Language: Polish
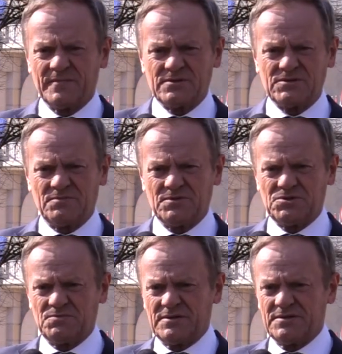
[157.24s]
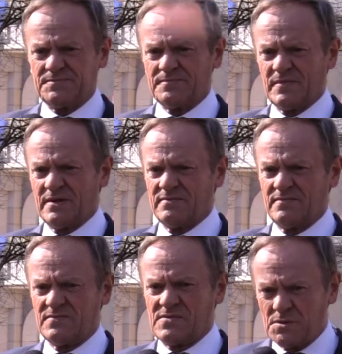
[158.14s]
żebyśmy y,
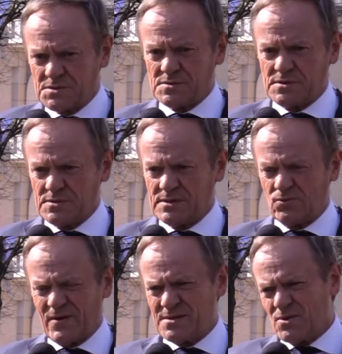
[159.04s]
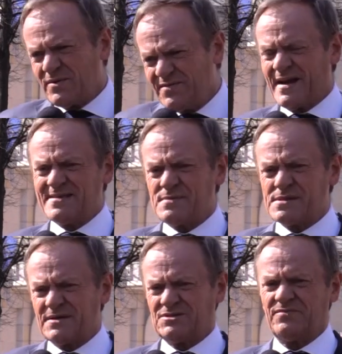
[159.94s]
w związku z tą sytuacją i w jakimś
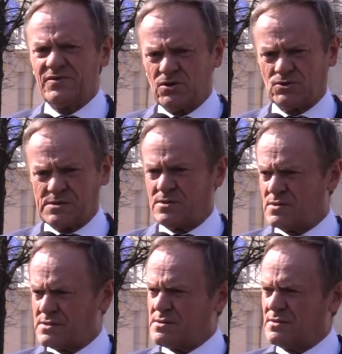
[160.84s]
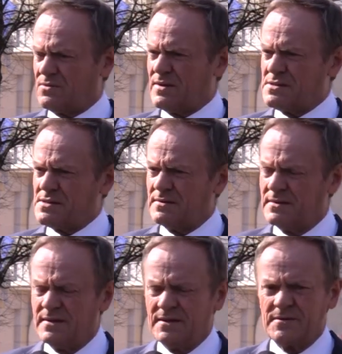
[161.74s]
sensie wykorzystując tę sytuację,
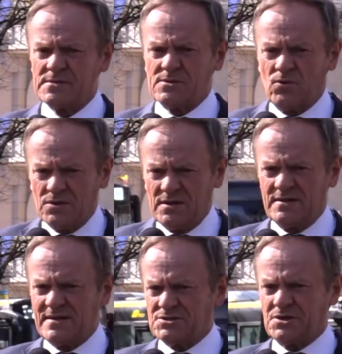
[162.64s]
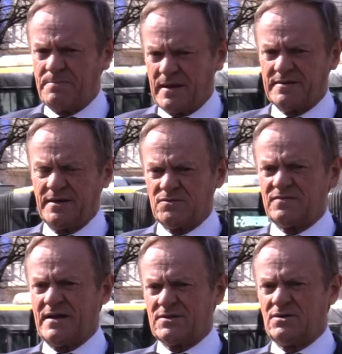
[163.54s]
skłonili naszych
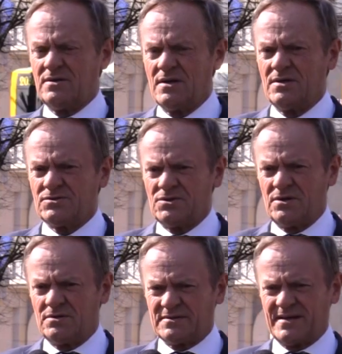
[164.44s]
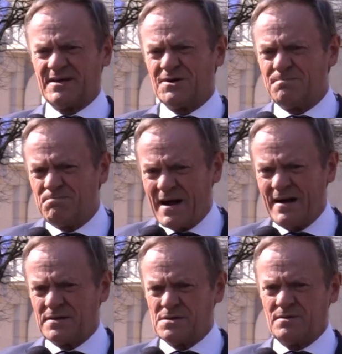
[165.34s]
partnerów NATO do takiego
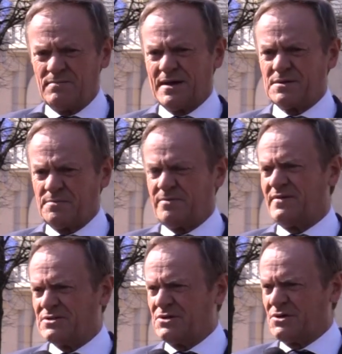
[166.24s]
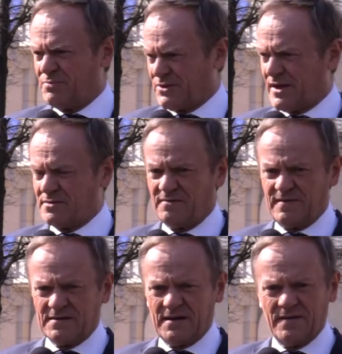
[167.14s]
bardzo, bardzo poważnego
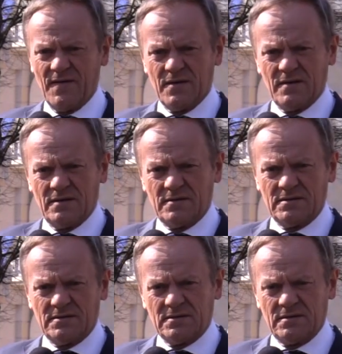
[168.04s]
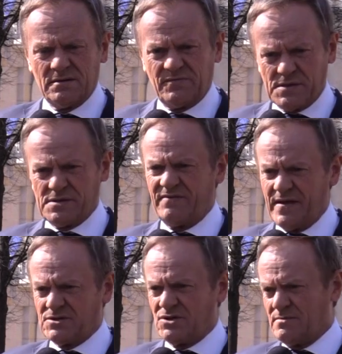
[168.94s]
potraktowania y, kwestii
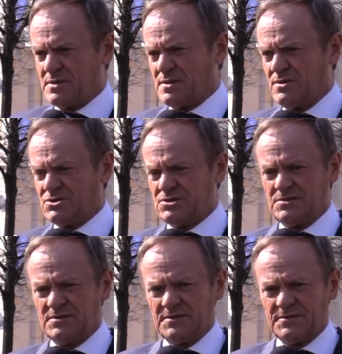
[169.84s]
większej obecności